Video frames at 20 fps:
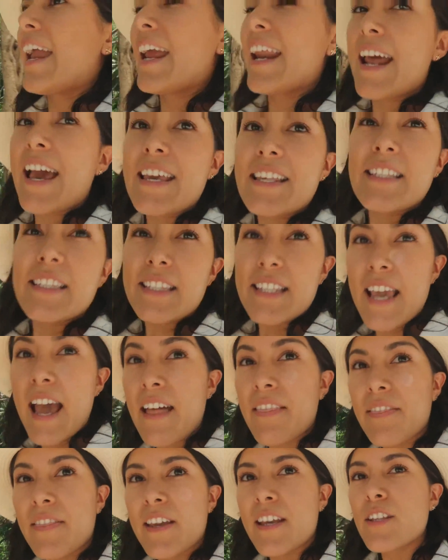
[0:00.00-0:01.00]
era en sí
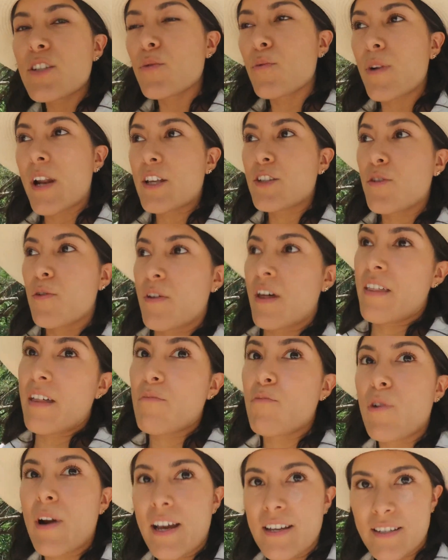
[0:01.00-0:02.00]
antes una ciudad
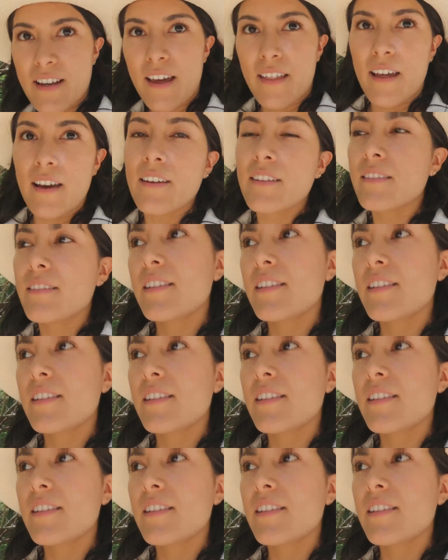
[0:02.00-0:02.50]
amurallada.